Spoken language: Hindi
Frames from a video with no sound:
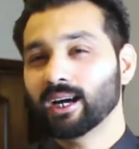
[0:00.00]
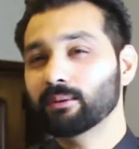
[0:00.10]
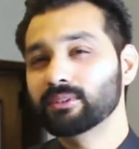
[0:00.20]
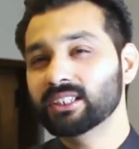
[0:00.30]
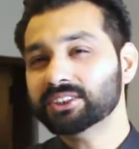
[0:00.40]

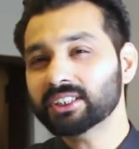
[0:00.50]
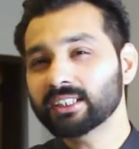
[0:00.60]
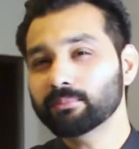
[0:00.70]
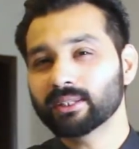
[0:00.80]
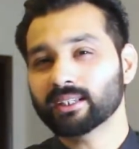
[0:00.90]
अब
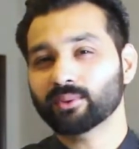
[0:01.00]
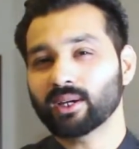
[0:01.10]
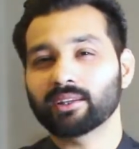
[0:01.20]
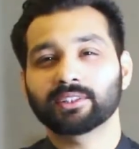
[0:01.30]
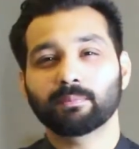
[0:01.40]
लिटरली मेरे कोई
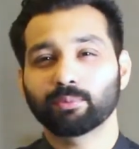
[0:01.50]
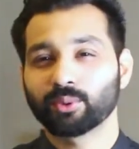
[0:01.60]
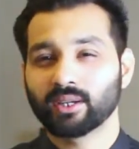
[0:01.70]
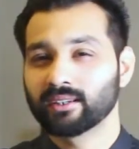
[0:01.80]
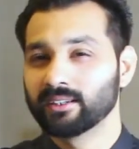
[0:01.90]
आधा
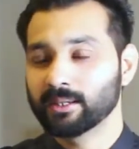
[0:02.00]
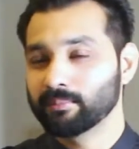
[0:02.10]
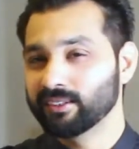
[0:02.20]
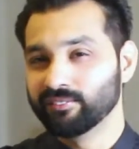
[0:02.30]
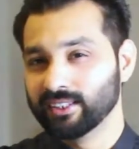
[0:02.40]
पौना घंटा
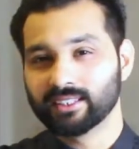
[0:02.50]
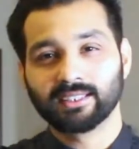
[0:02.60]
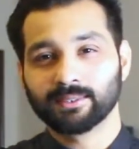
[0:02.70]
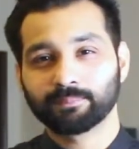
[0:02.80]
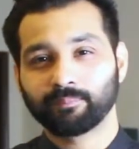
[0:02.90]
मैंने वेट किया